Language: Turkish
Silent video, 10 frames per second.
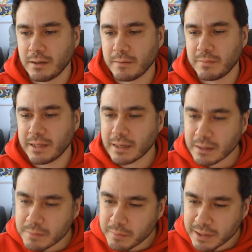bir
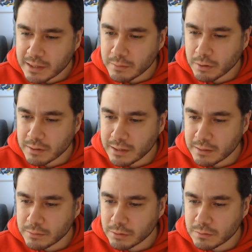dakika bir bakayım onunla
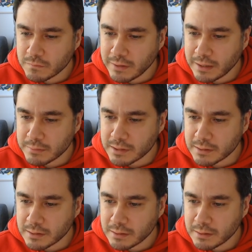ilgili notum var
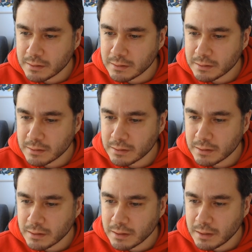mıydı?
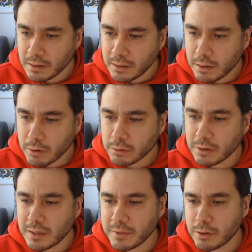Yok o
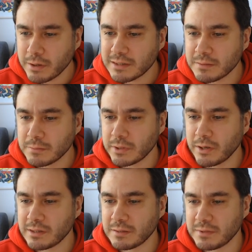dönemin yönetim
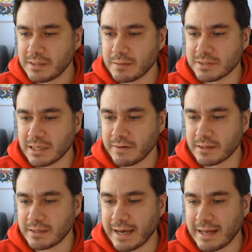yönetimindeymiş
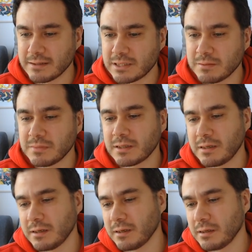evet yani
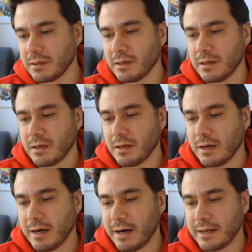şimdiki
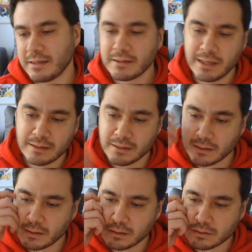halinden
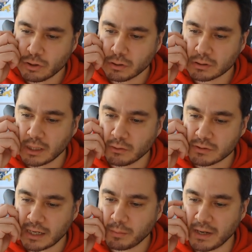çok daha
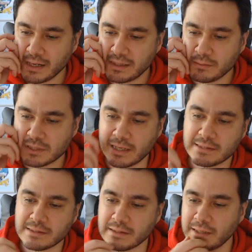uzak bir yerde değilmiş
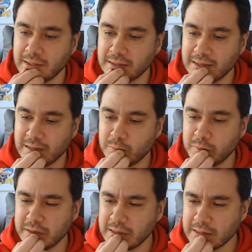aslında. Net bir
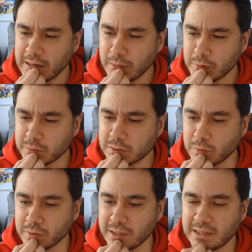bilgi de almamışım
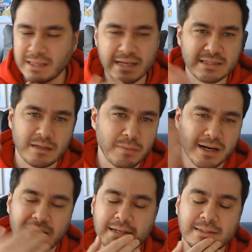onunla ilgili. Neyse
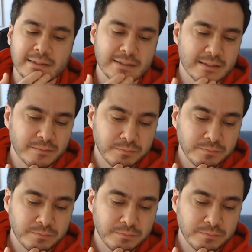bakarsınız